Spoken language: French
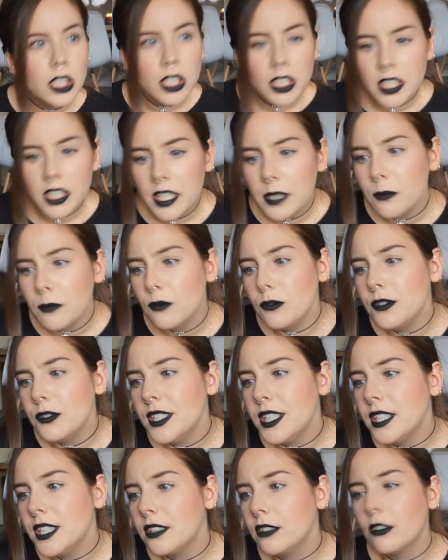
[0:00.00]
les
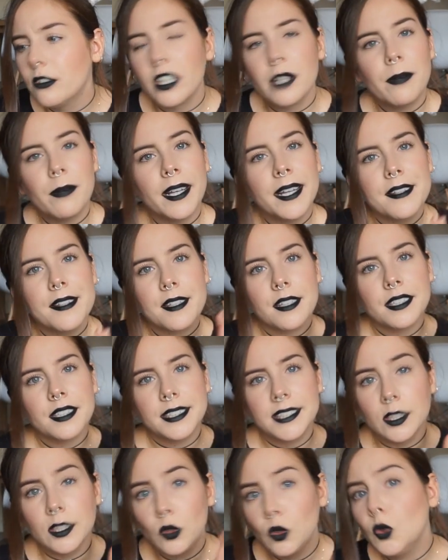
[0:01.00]
musiques dans les magasins
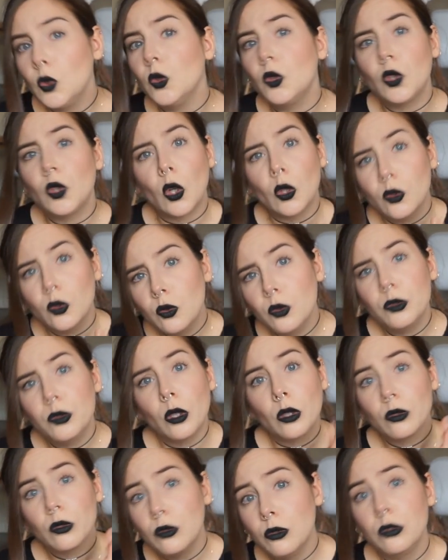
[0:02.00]
c'est tout le temps, tout le
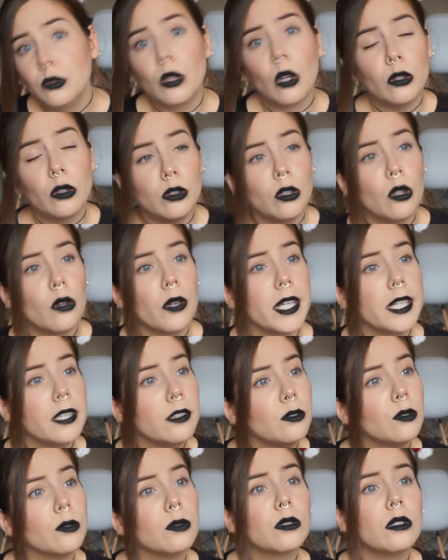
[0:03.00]
temps, tout le temps Noël
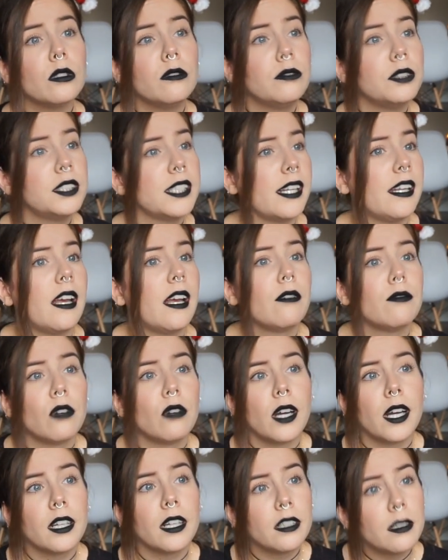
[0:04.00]
donc vous allez
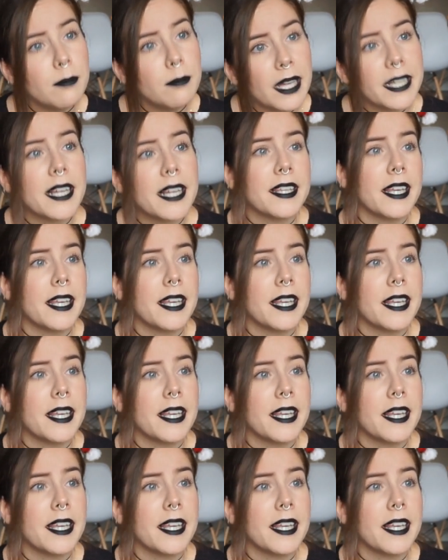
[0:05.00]
avoir Maria